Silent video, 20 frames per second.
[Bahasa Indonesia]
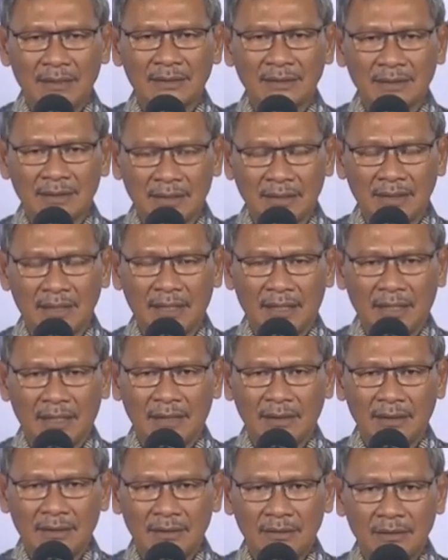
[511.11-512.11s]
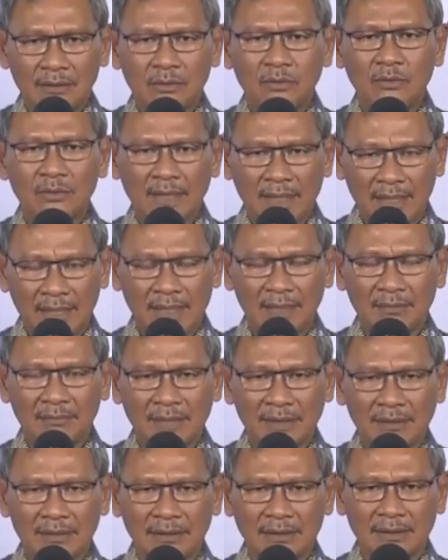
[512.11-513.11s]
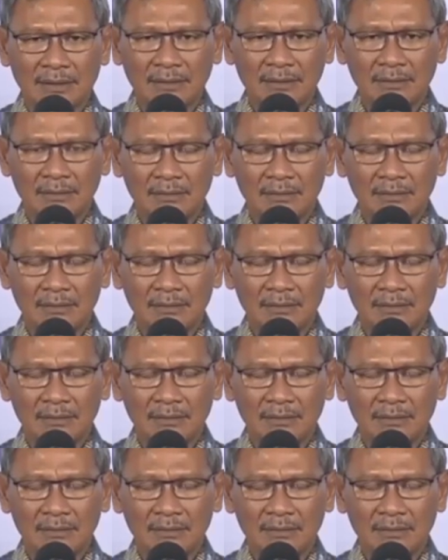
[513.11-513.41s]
segera gunakan masker,